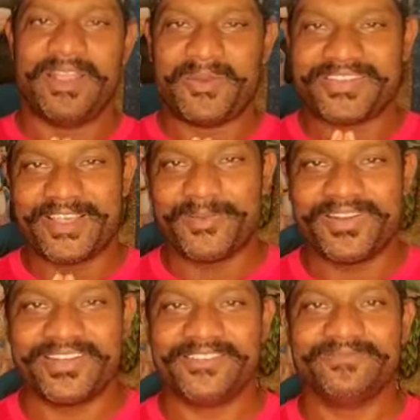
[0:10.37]
నమస్కారం
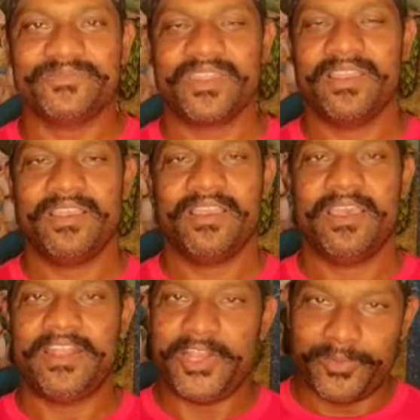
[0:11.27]
అండి
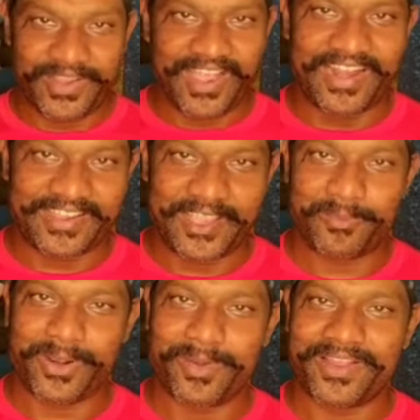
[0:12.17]
నేను మీ కాలకీయ
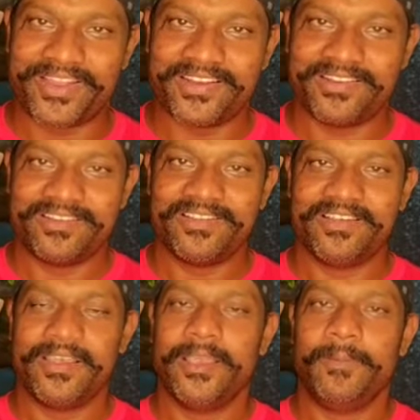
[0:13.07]
ప్రభాకర్
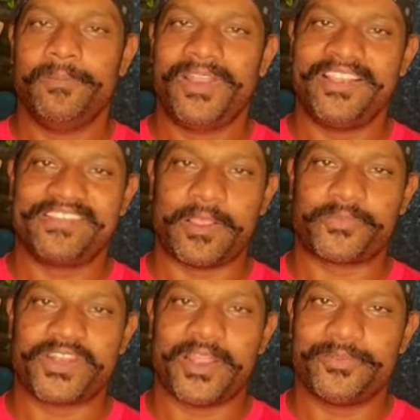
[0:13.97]
ప్లీజ్
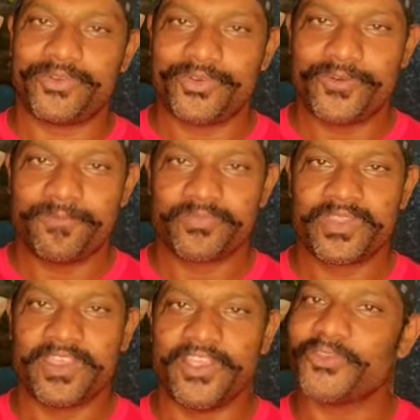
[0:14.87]
సబ్స్క్రైబ్ టు
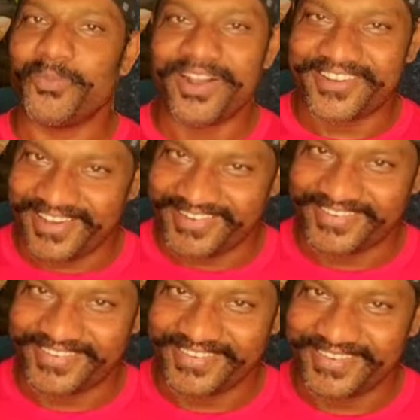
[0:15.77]
ఇస్మార్ట్
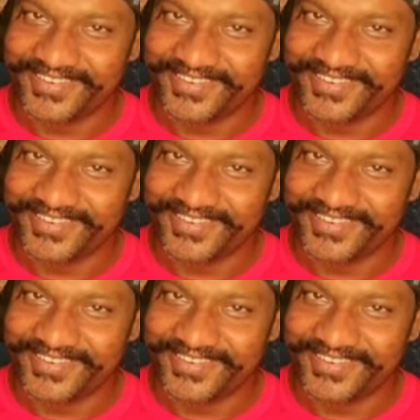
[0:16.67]
టాకీస్